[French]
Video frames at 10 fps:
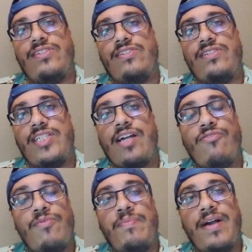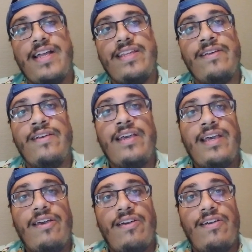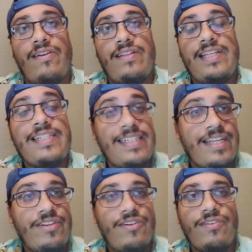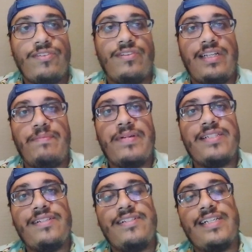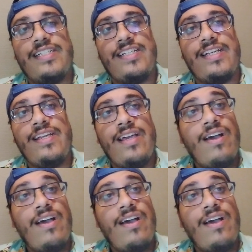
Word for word: j'accompagne euh, des seniors, donc des personnes âgées,